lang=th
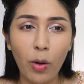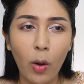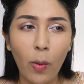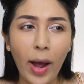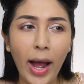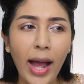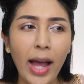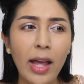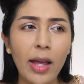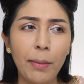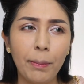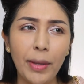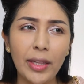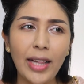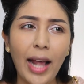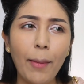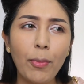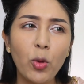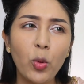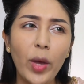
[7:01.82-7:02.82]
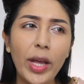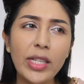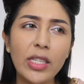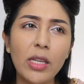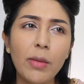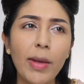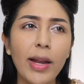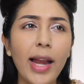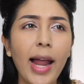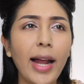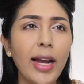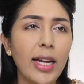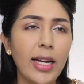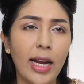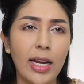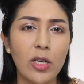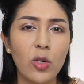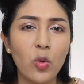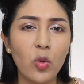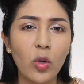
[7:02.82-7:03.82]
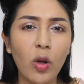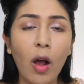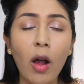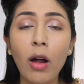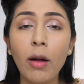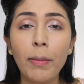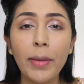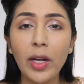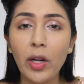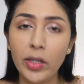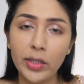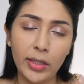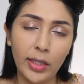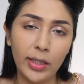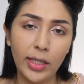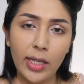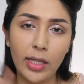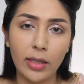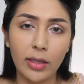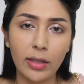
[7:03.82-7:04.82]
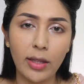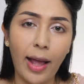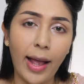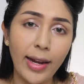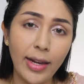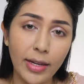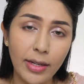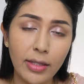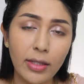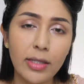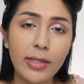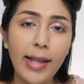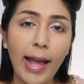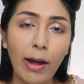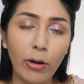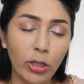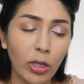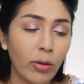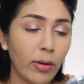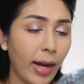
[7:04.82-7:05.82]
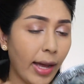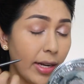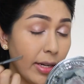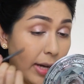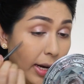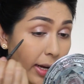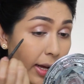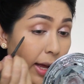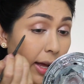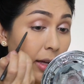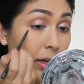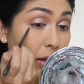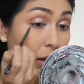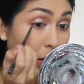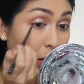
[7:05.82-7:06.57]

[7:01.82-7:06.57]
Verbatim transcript: เพราะว่าไปตามดู ไอ จี เบลล่าหลายๆลุคก็ไม่ค่อยจะกรีดอายไลเนอร์ยาวเท่าไหร่นะคะ